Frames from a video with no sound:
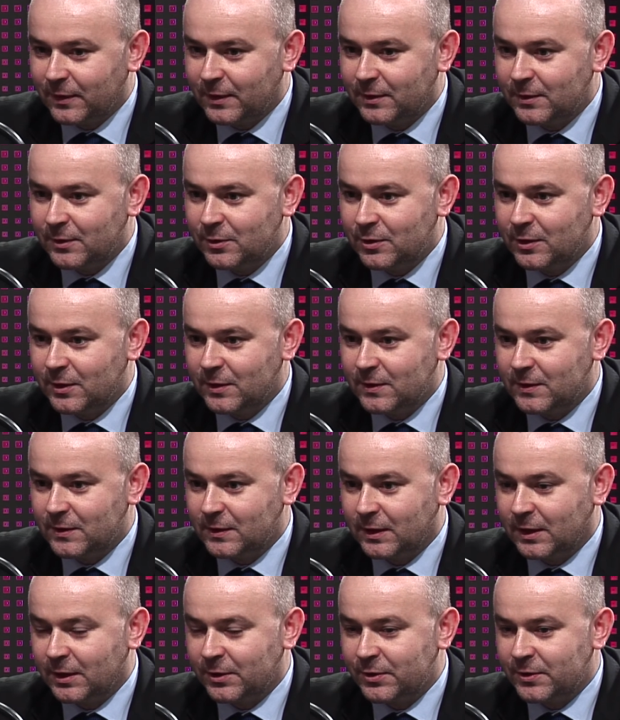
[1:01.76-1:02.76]
faktycznie
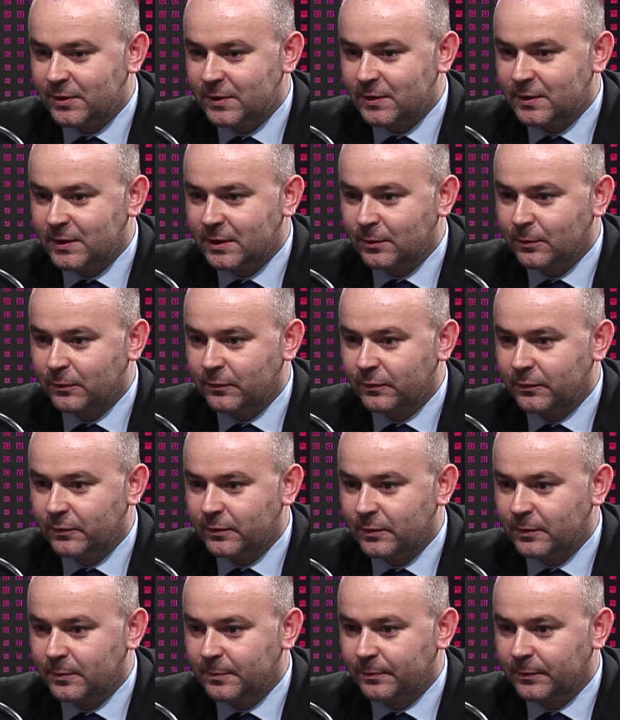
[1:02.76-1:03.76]
jest tak, że ze względów
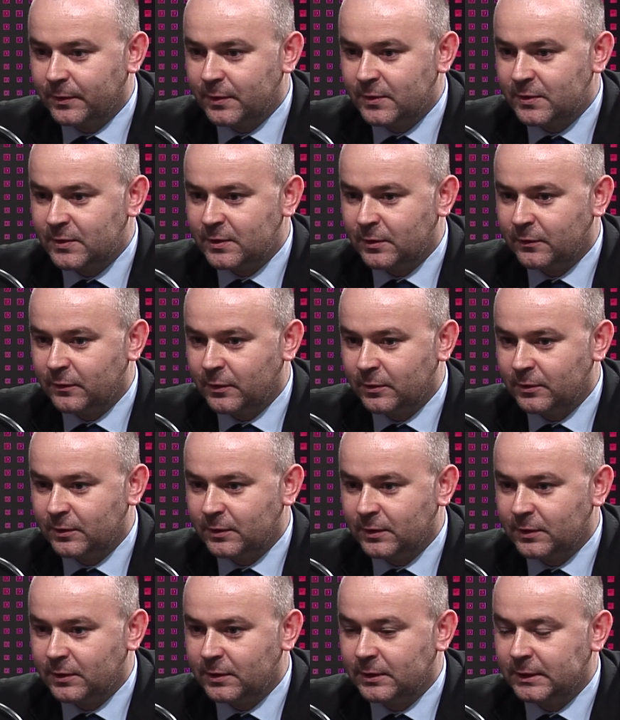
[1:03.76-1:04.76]
y,
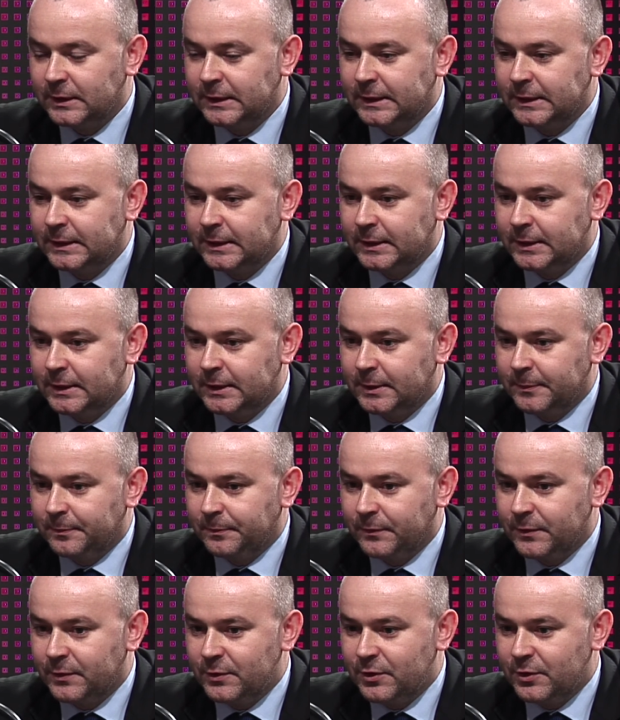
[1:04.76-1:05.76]
zdrowotnych
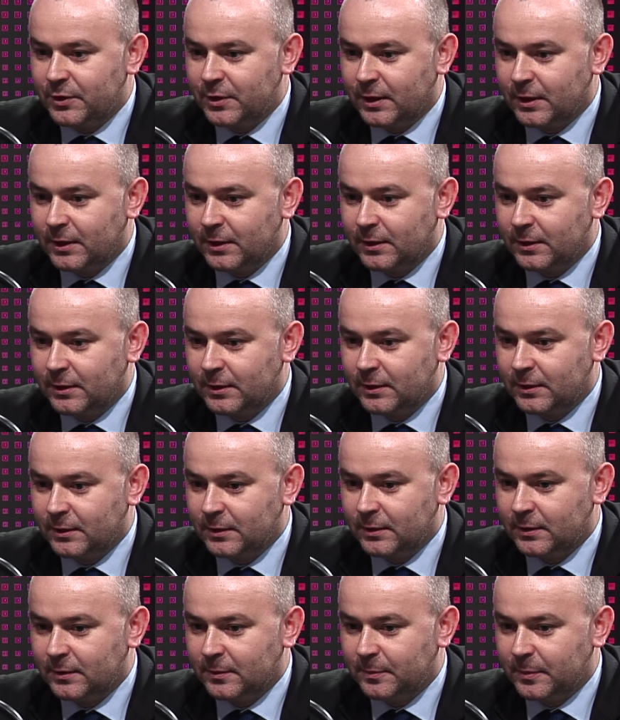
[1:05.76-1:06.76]
dzisiaj
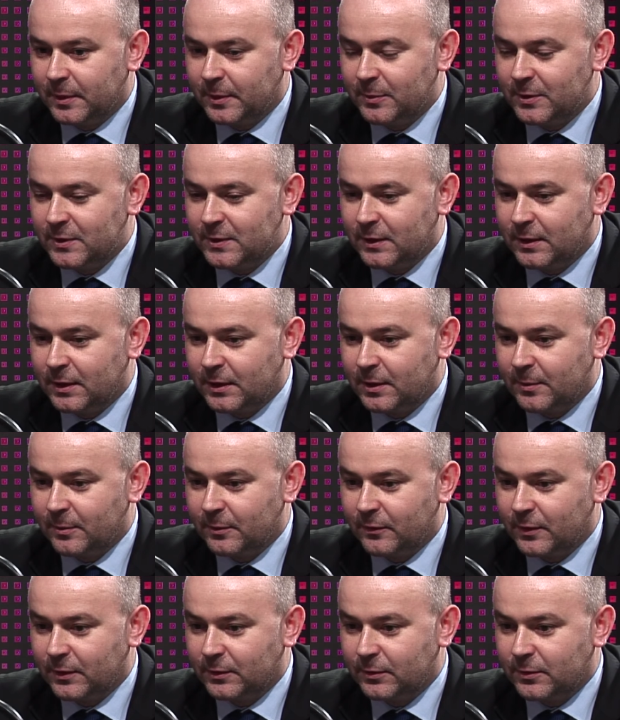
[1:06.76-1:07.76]
e, pan minister Adam
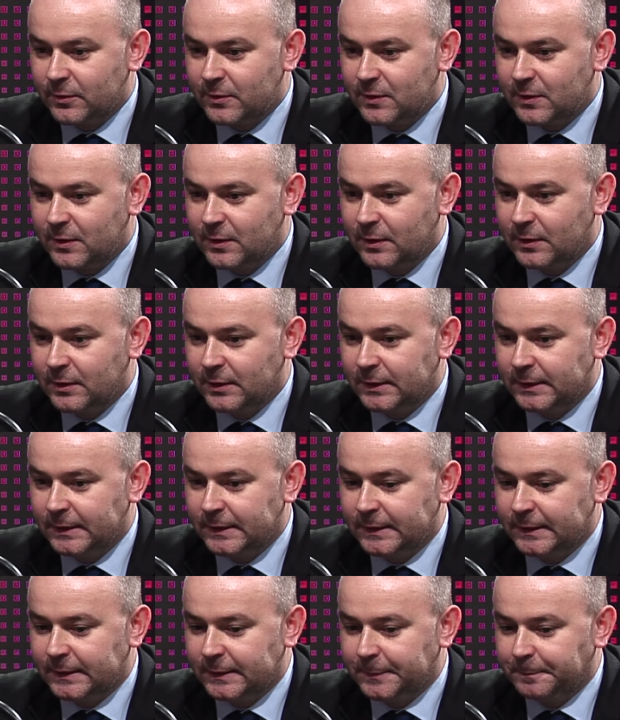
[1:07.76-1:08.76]
Kwiatkowski
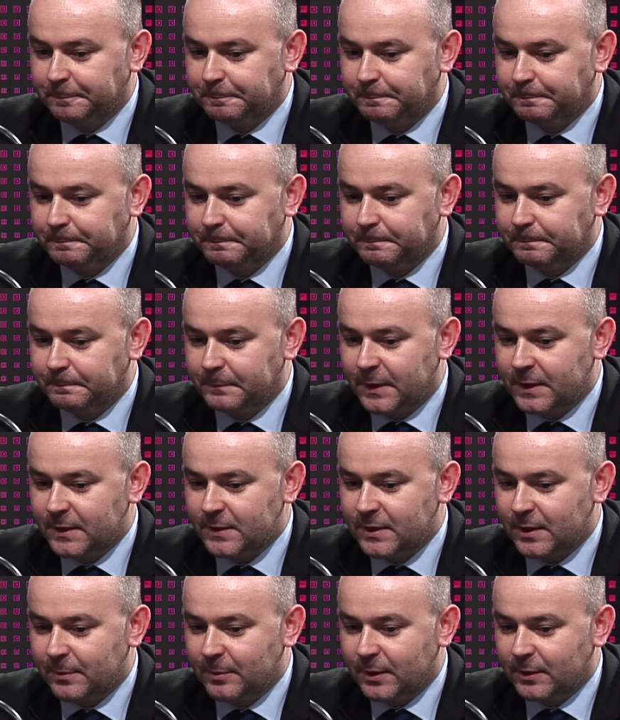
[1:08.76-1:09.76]
mm, ma
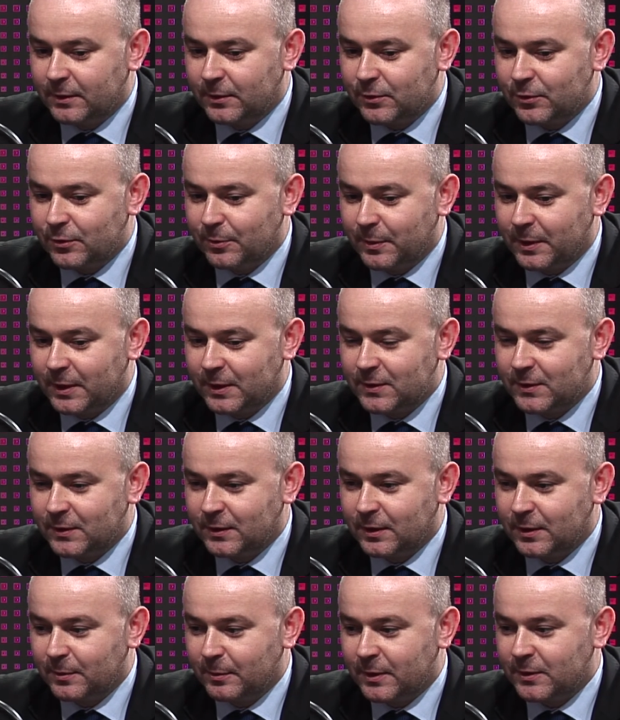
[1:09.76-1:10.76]
zabieg też
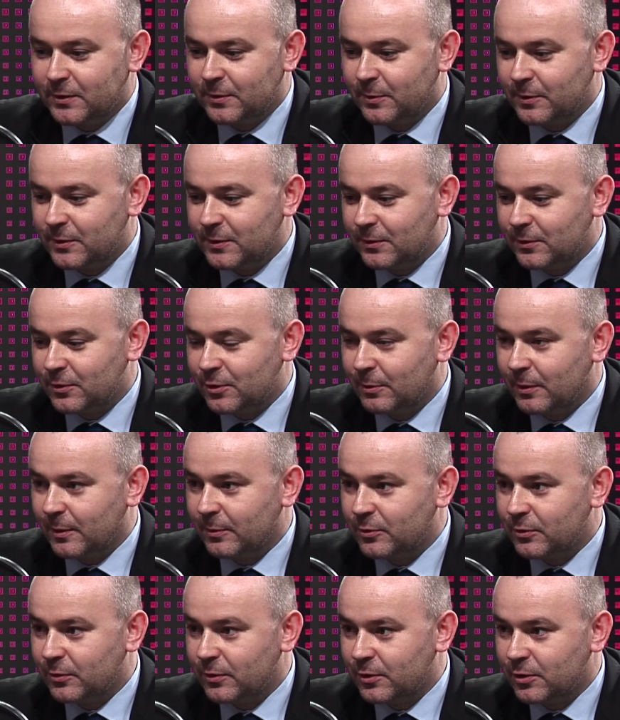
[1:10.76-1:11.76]
operacyjny i bardzo mocno trzymam
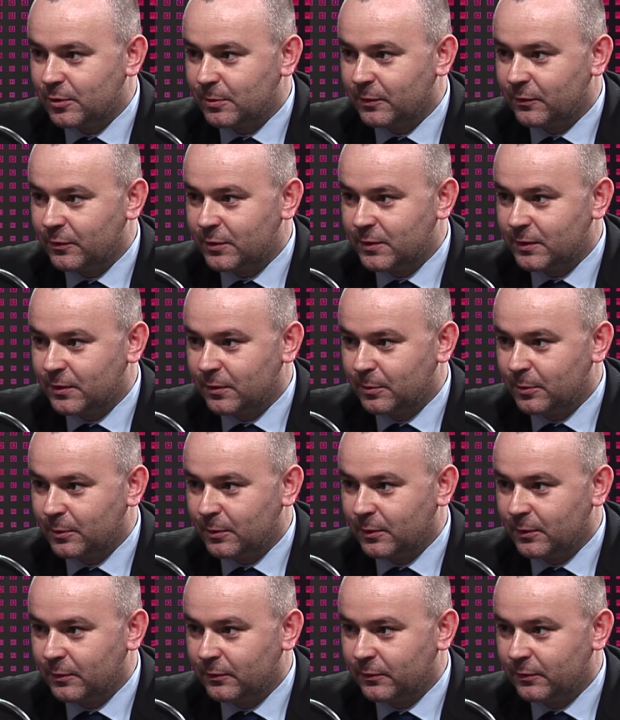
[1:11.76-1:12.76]
kciuki, żeby wszystko
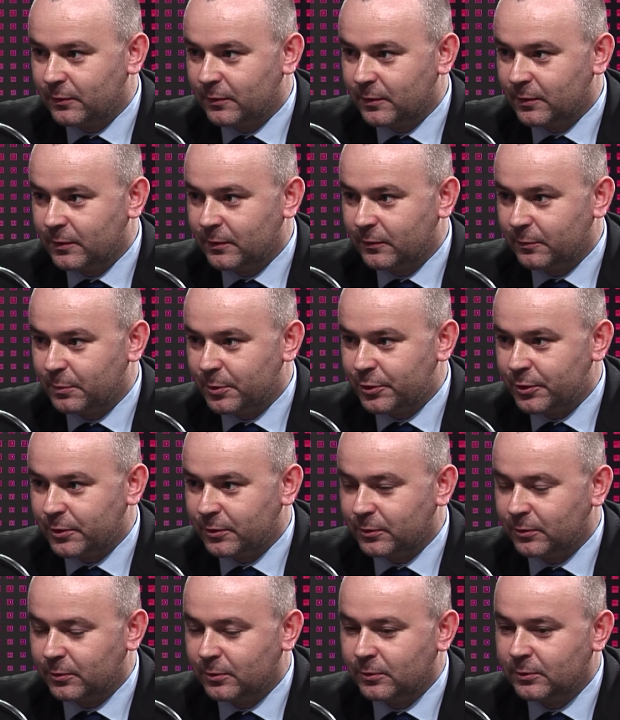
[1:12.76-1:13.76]
było w, w
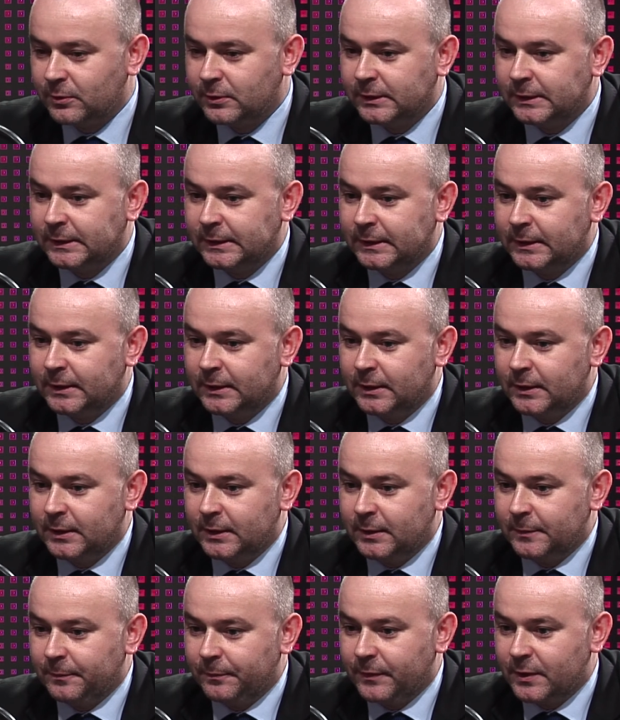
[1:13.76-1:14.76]
porządku
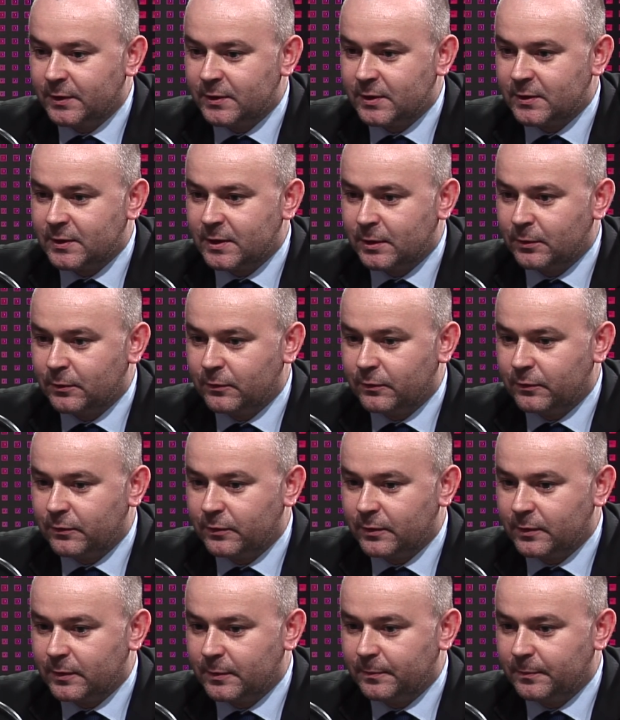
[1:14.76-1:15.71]
ze względów